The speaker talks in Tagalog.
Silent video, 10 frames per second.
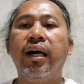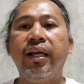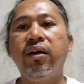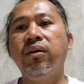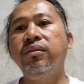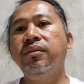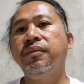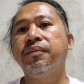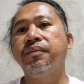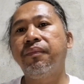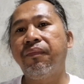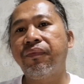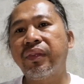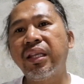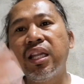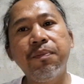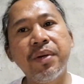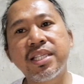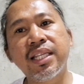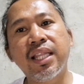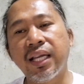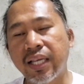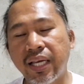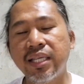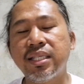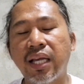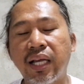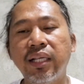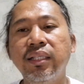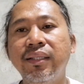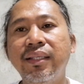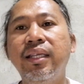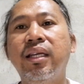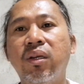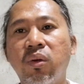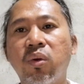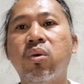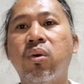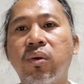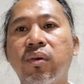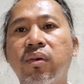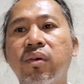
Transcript: Ngayon, 10% lang guys ang hindi nagluloko.